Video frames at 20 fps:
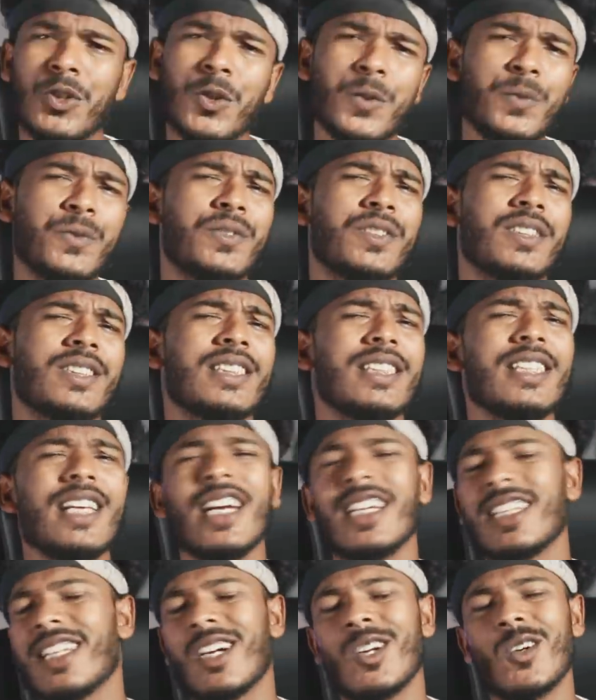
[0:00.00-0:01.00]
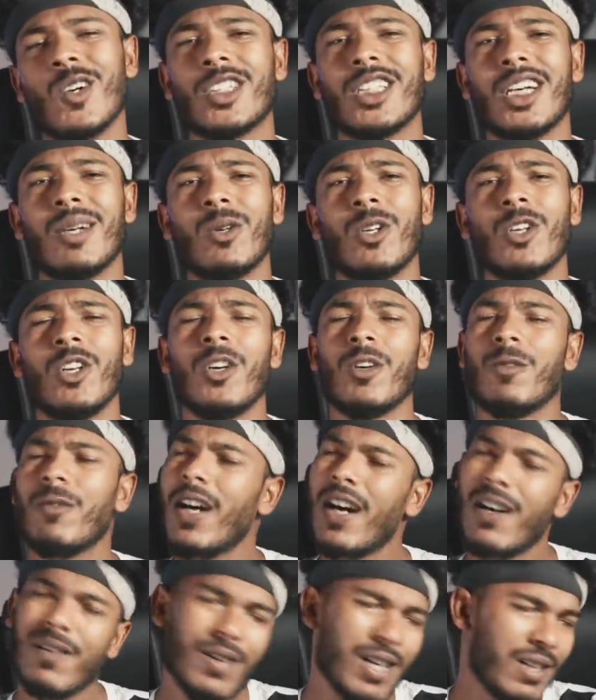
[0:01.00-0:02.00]
উফস কি একটা কথা বললো
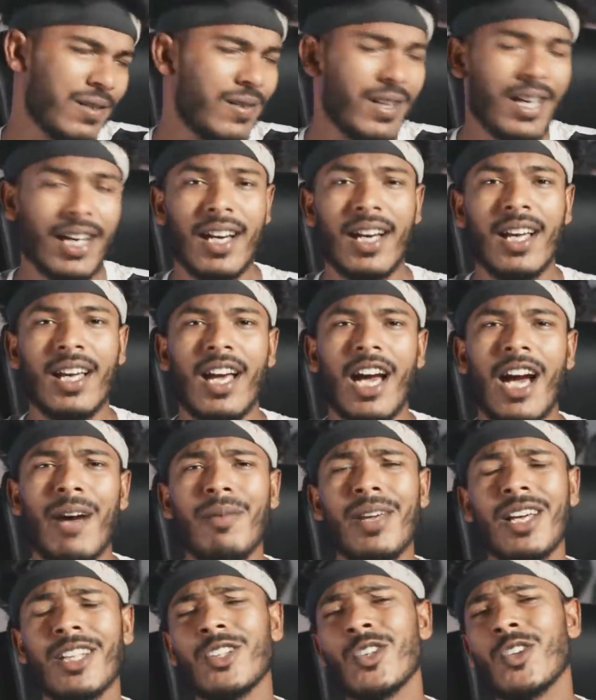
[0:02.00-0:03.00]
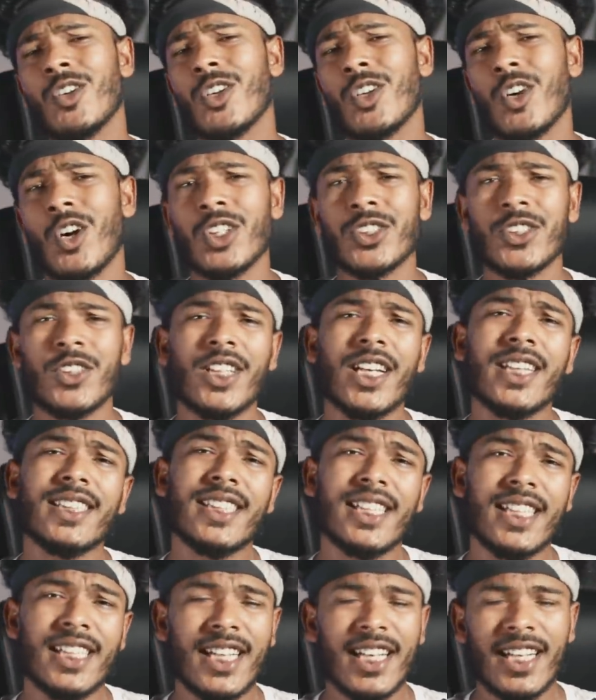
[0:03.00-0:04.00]
বাহ বাহ বাহ আমি এতক্ষণ অযথাই
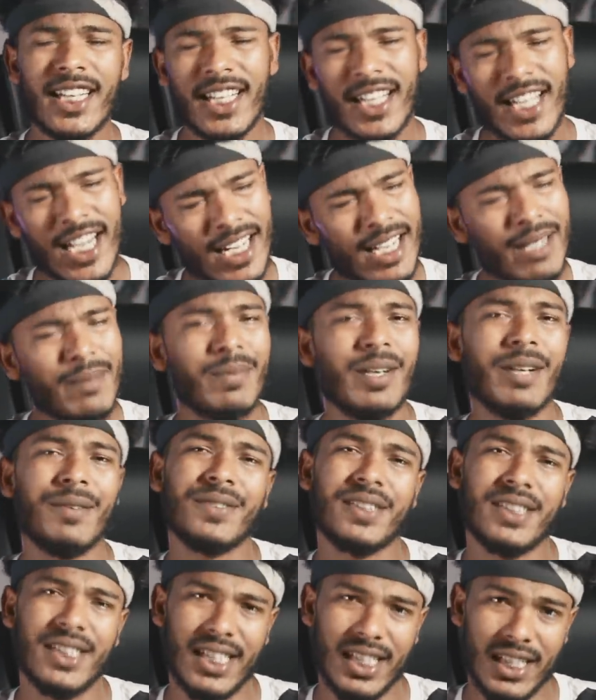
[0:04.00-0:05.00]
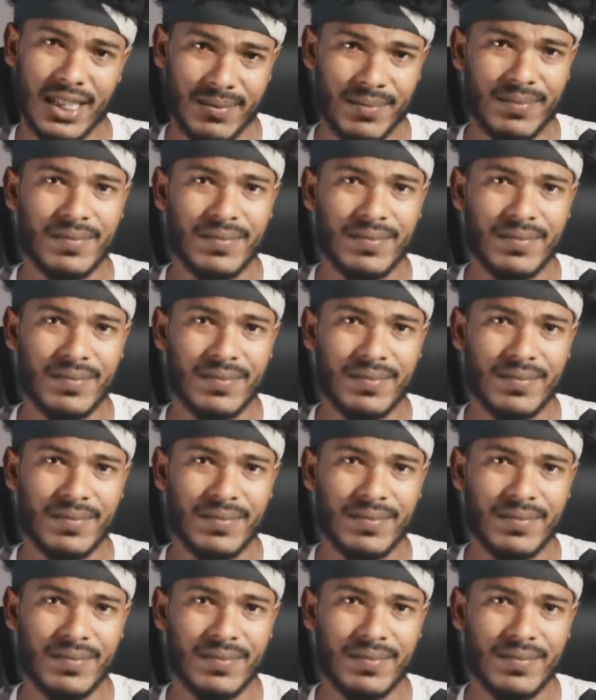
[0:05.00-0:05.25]
ছেলেটারে খারাপ ভাবছিলাম